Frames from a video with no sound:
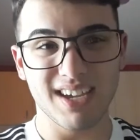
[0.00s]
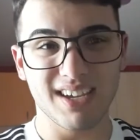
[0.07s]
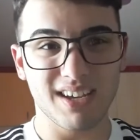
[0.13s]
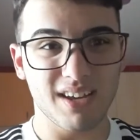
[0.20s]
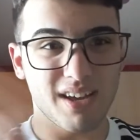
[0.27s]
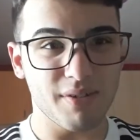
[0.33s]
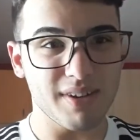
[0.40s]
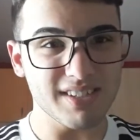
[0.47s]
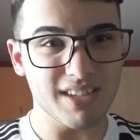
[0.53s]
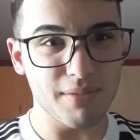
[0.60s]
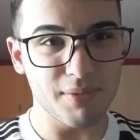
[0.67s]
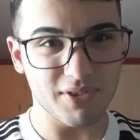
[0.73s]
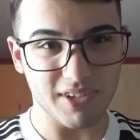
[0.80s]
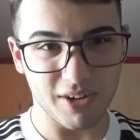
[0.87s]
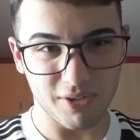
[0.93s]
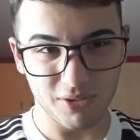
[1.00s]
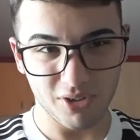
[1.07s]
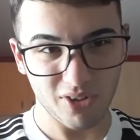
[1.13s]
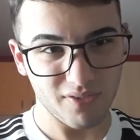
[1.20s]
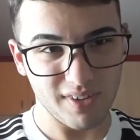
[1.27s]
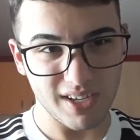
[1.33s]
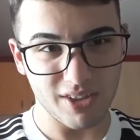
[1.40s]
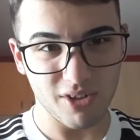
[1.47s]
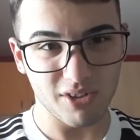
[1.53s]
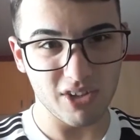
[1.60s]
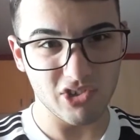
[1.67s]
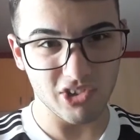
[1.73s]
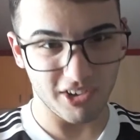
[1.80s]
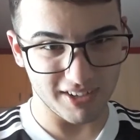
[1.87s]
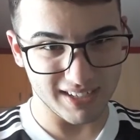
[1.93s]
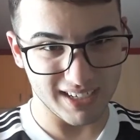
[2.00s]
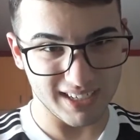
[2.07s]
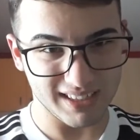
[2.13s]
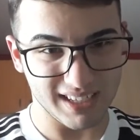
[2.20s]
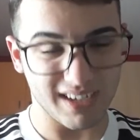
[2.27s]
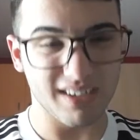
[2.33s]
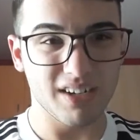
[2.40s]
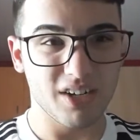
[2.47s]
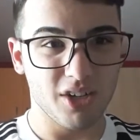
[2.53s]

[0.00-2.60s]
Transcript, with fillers: Questo è il mio secondo video di giornata,